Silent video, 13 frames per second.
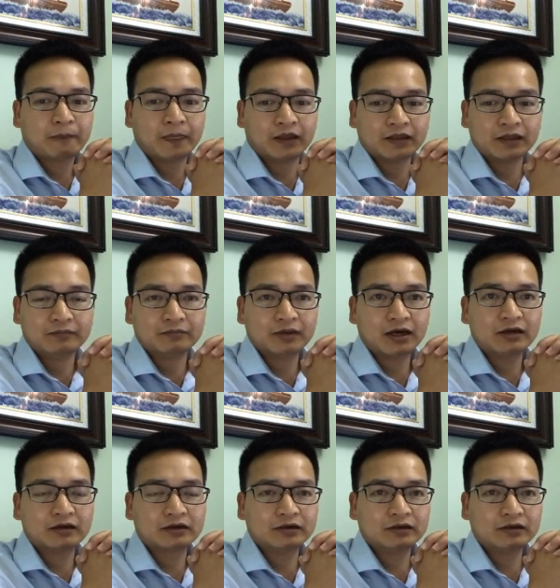để tìm ra
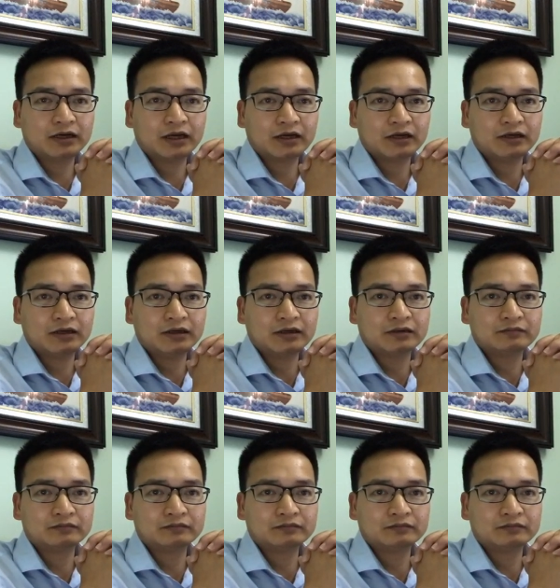được những các cái